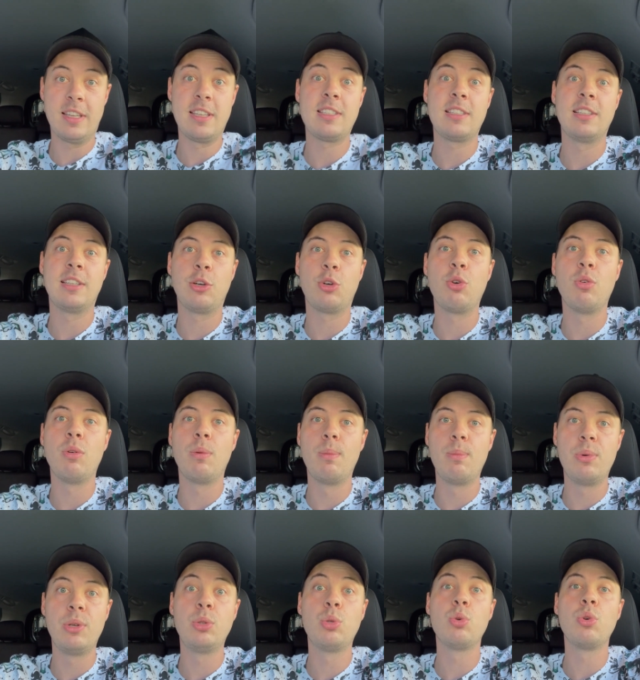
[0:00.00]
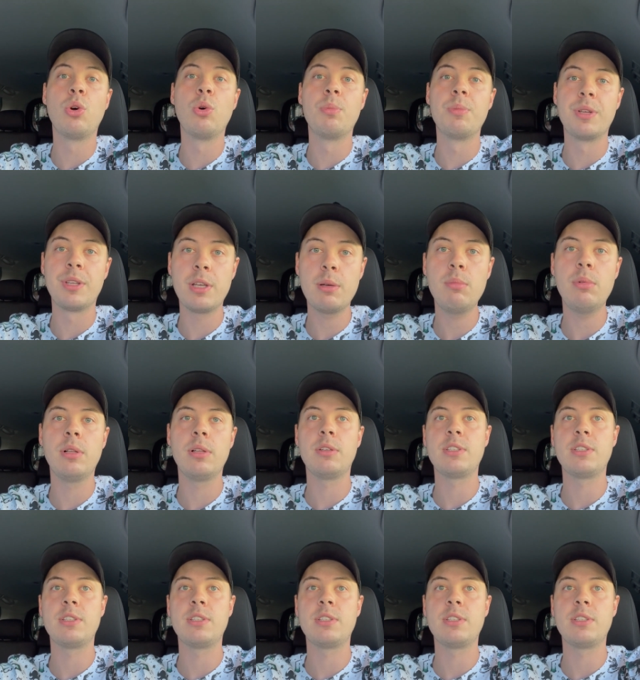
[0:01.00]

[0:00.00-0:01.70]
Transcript: Если такого бы друга у меня не было,